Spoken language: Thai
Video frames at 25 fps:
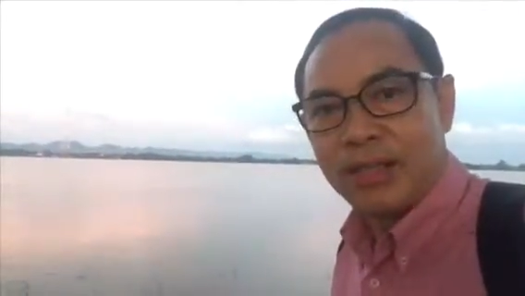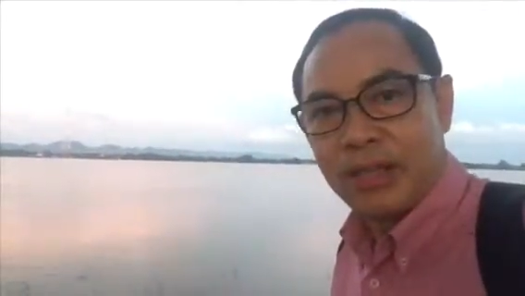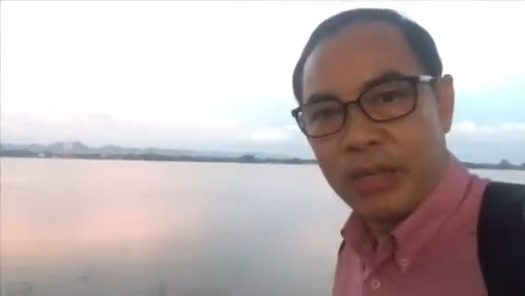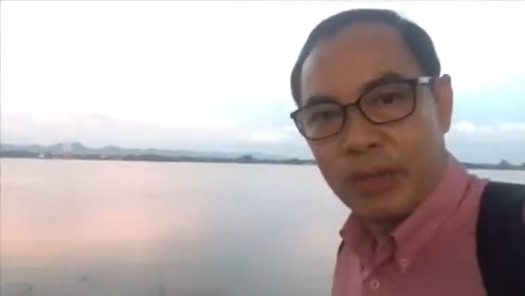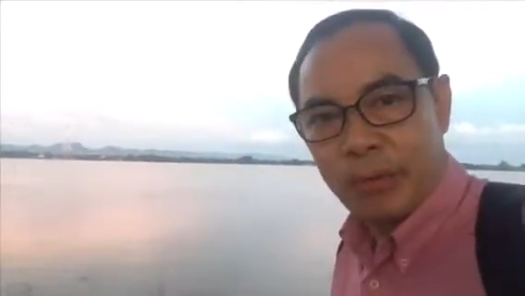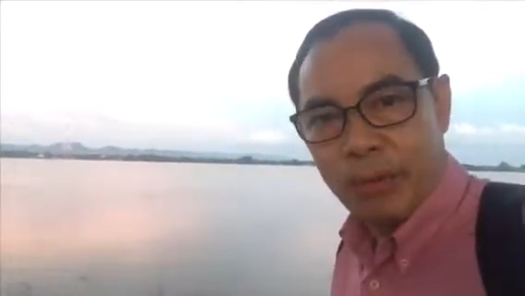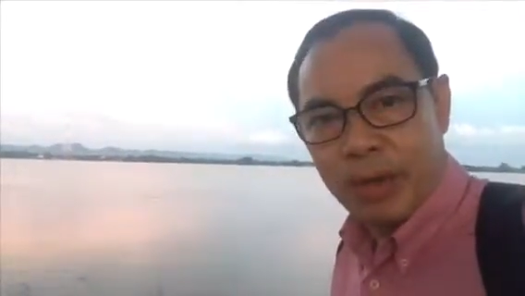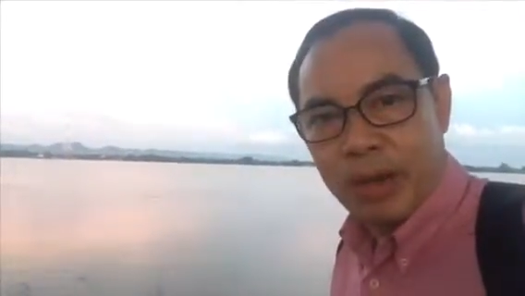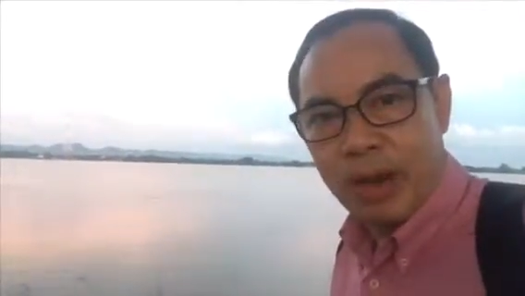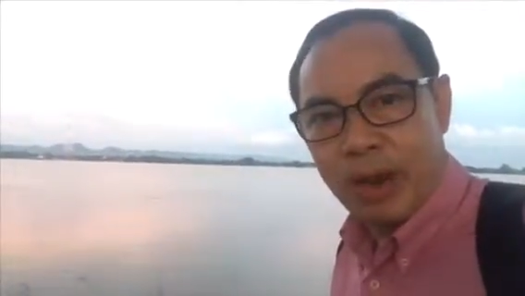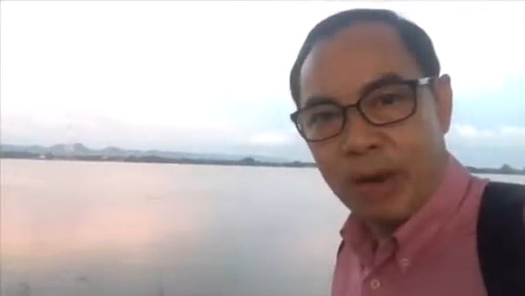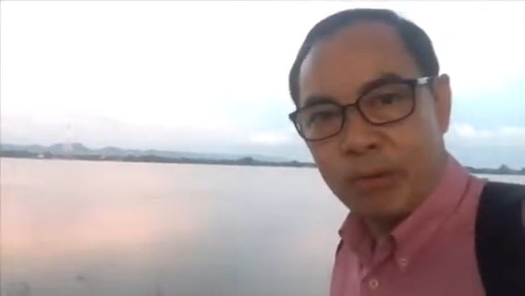
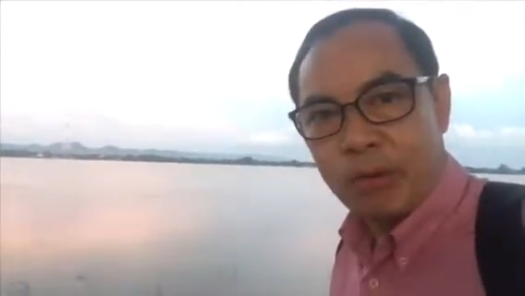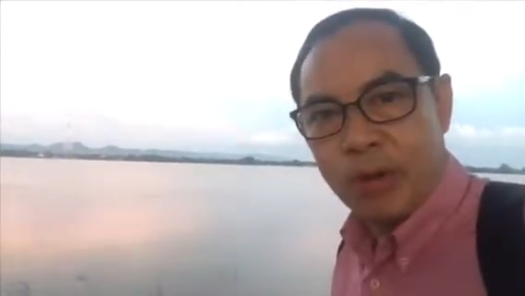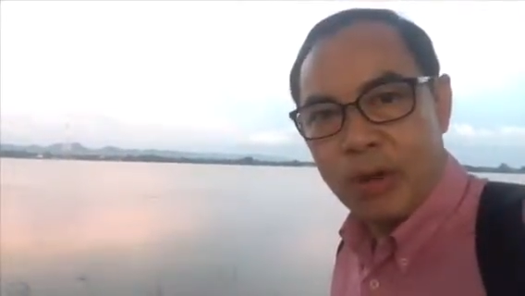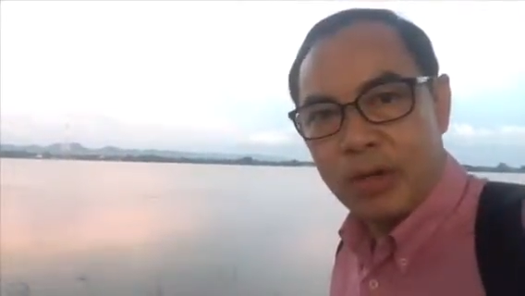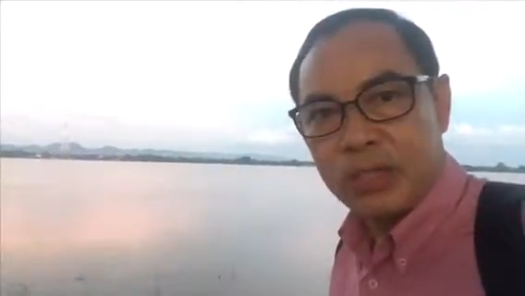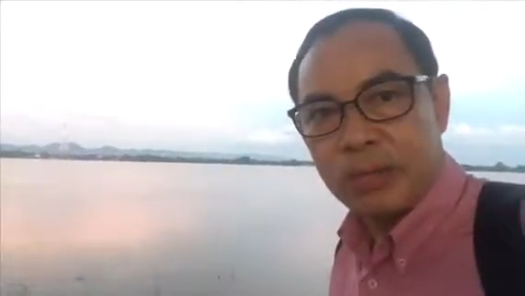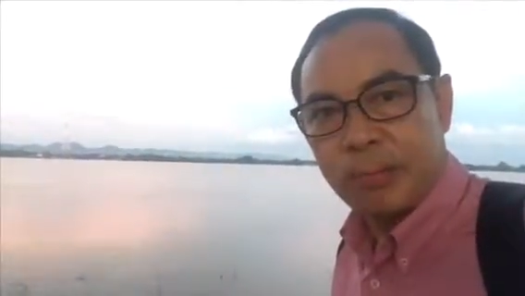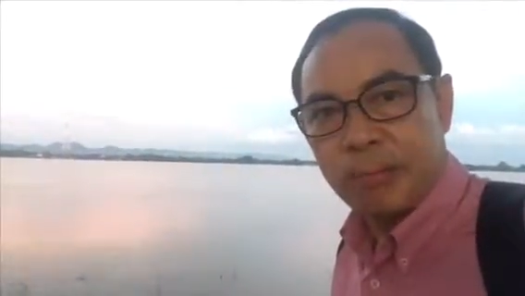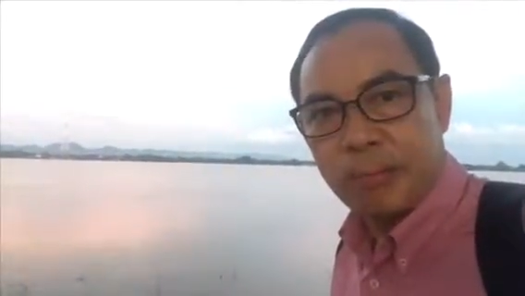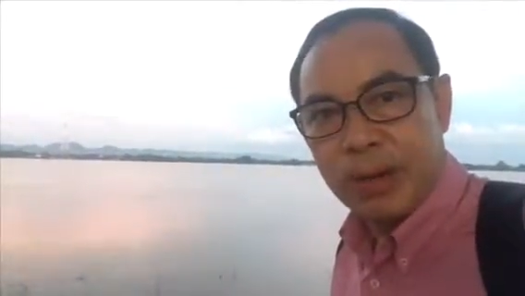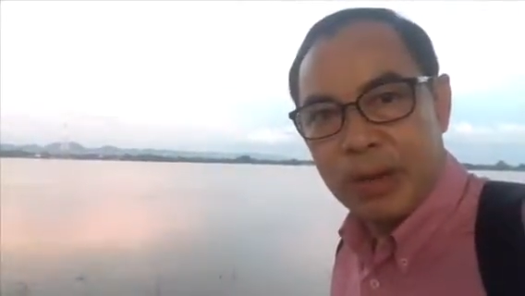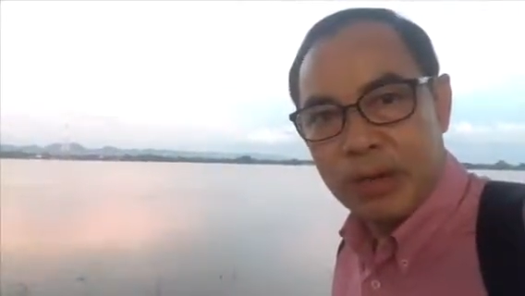ชีวิตเราก็
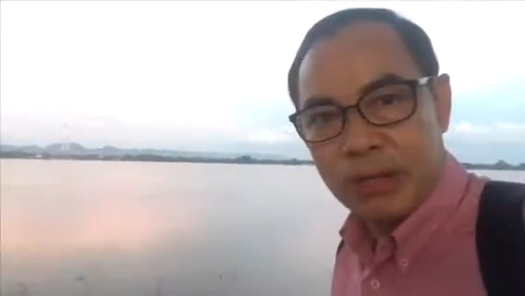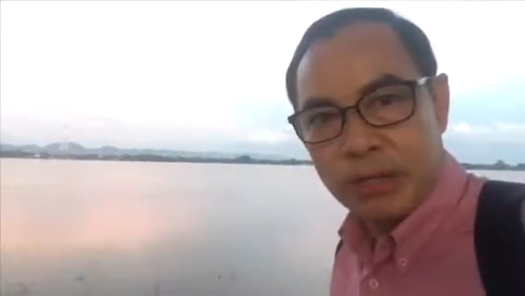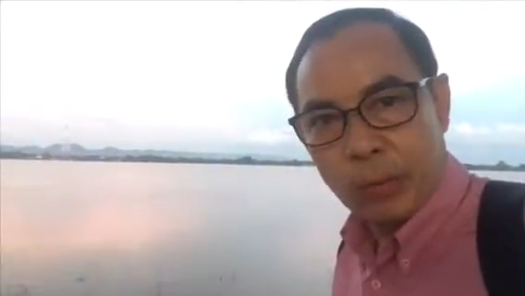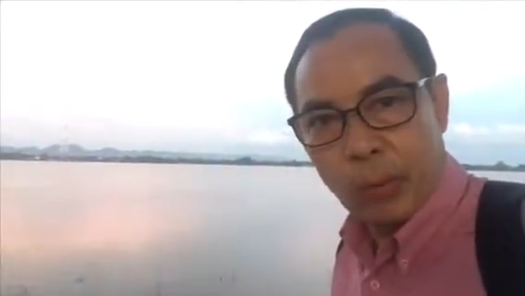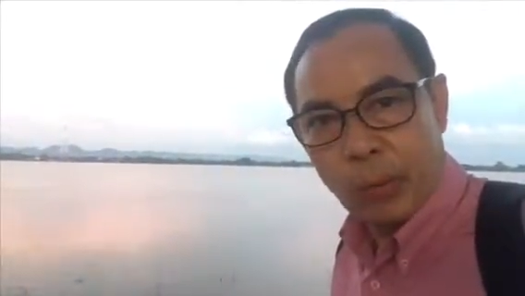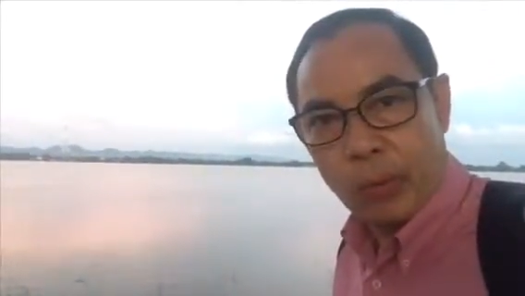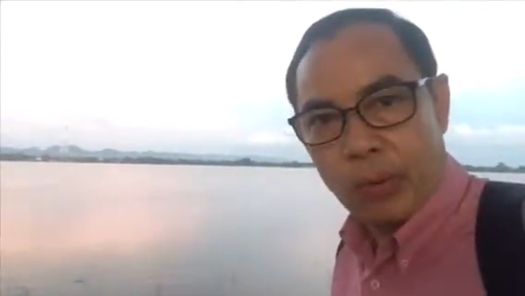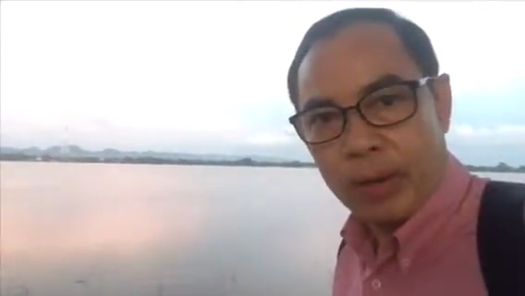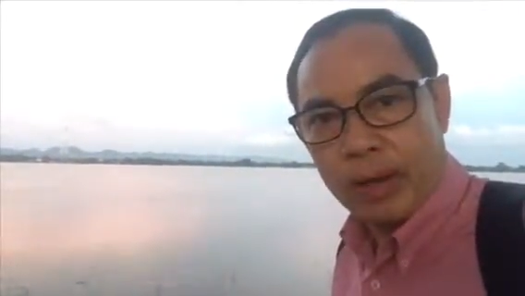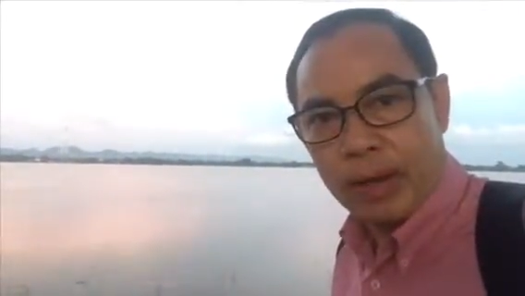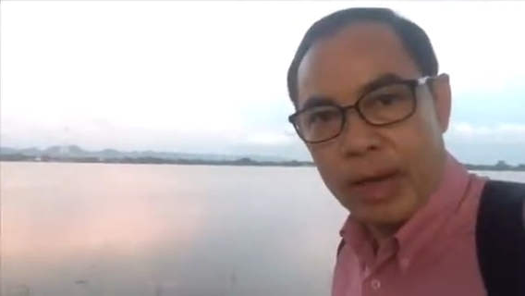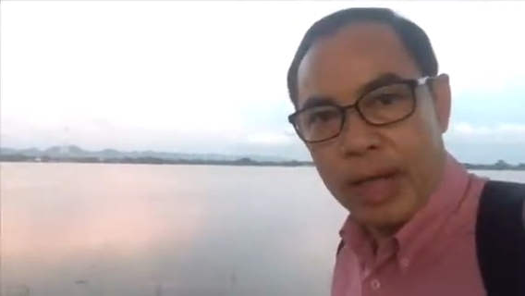จะเป็น
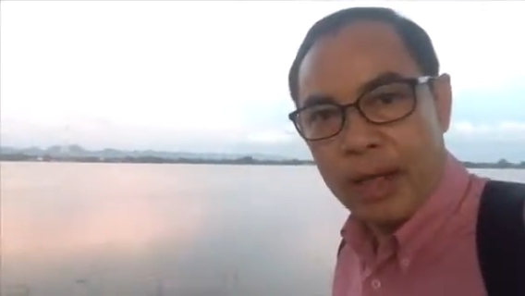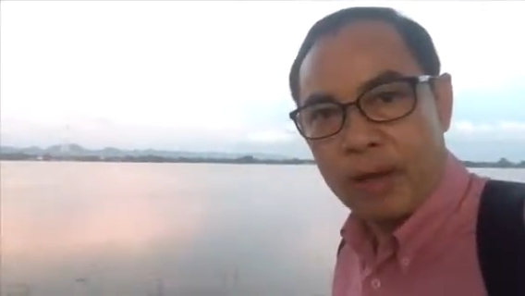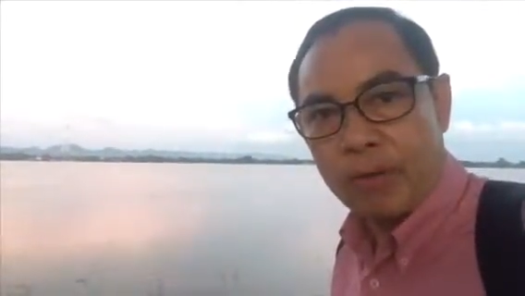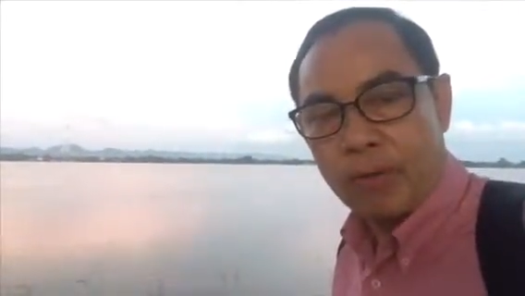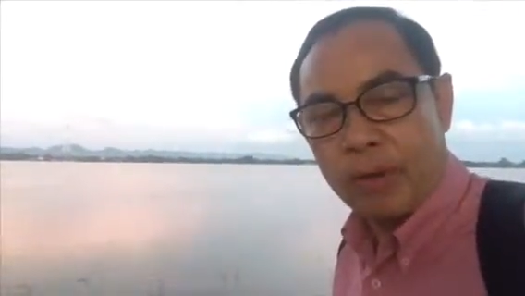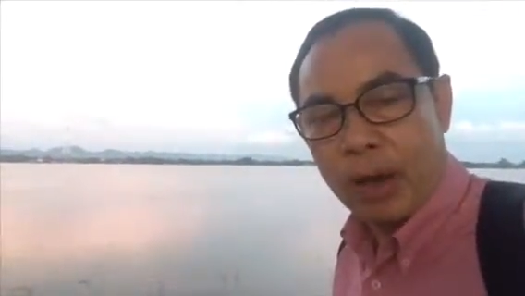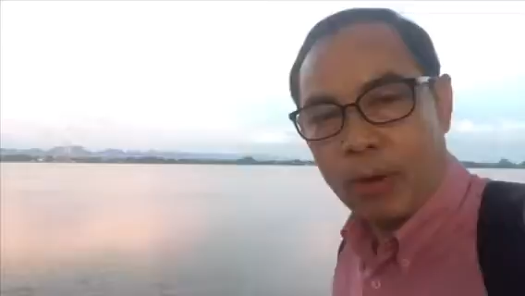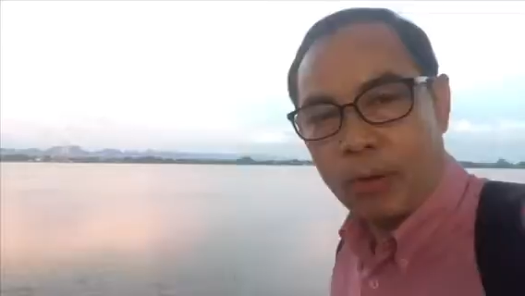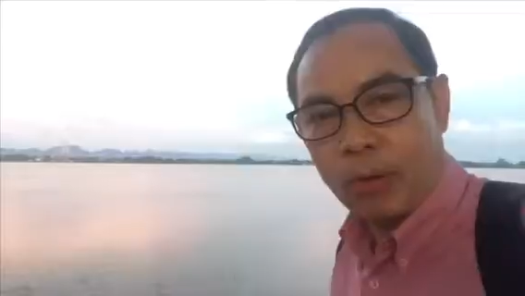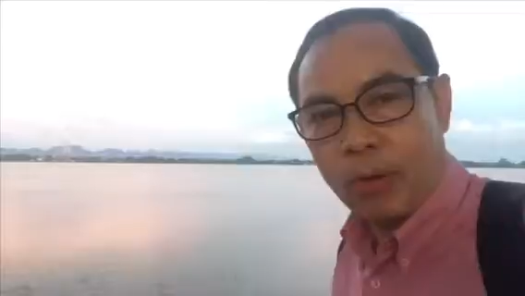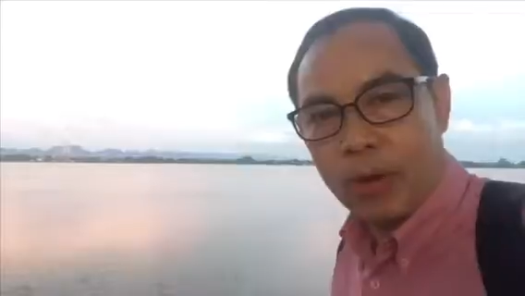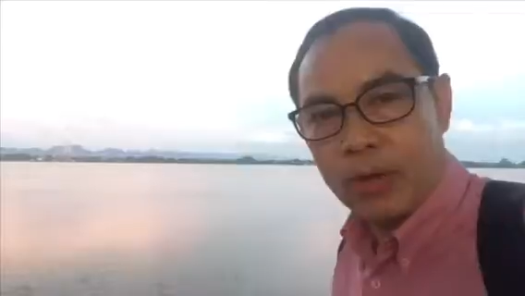สุข และ
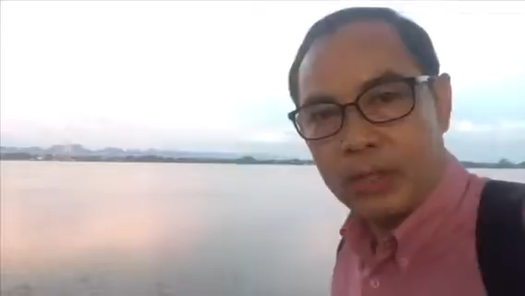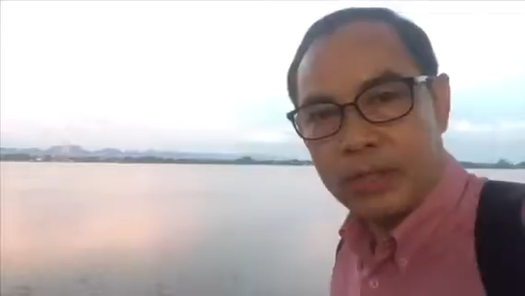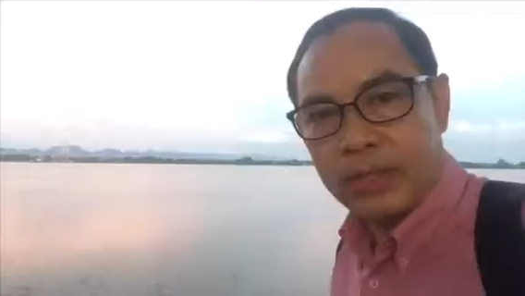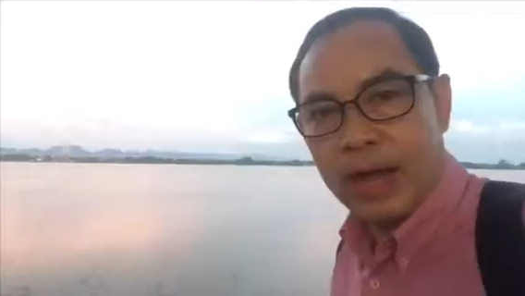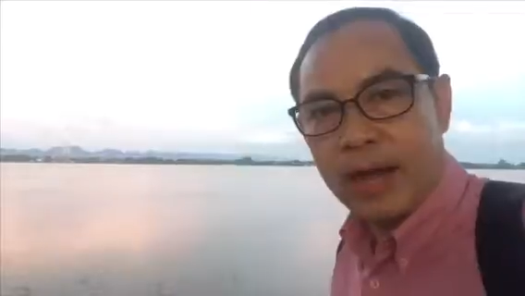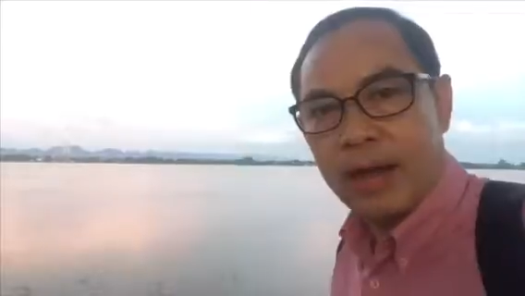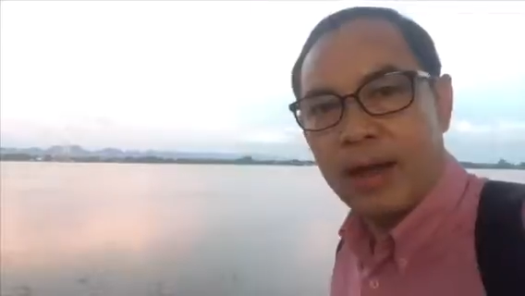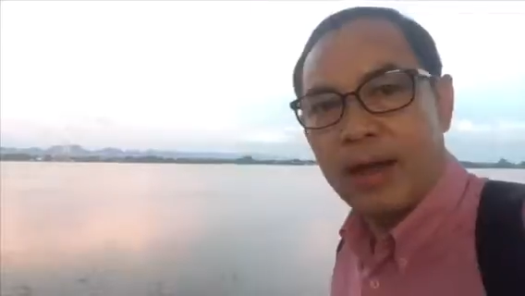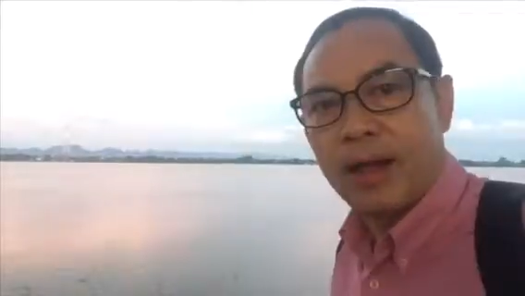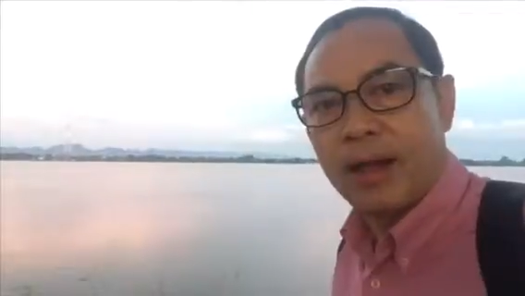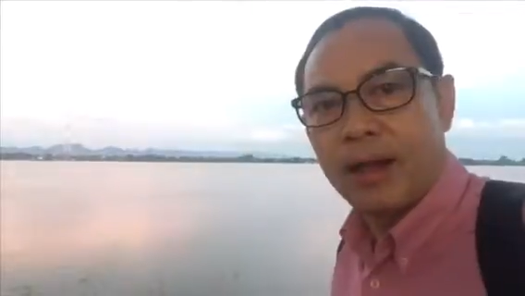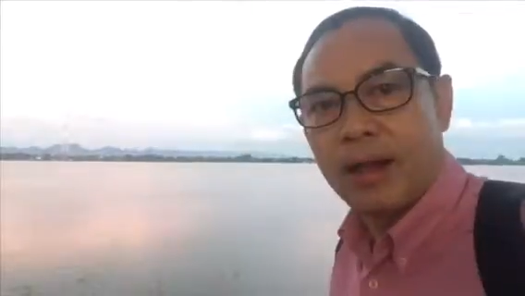เราก็
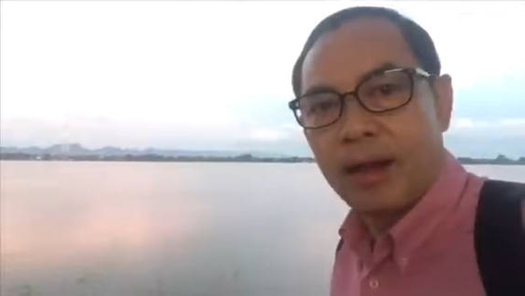จะ